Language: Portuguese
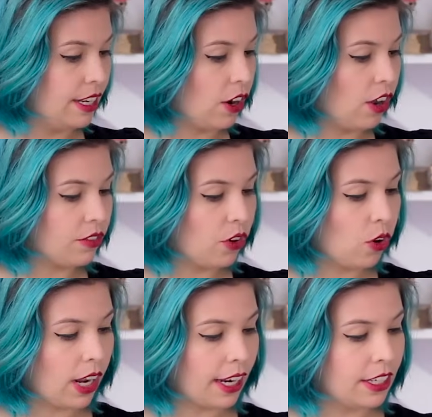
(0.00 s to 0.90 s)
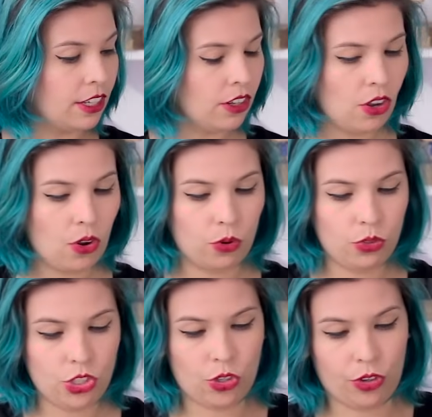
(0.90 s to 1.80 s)
E agora eu vou colocar aqui
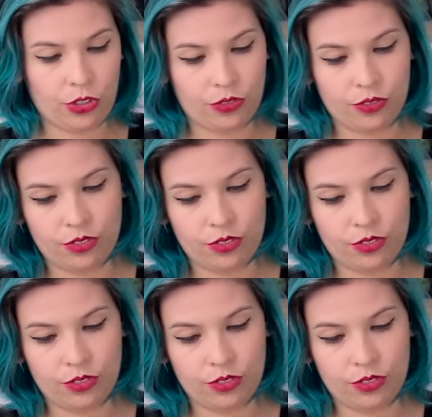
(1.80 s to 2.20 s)
o shoyu.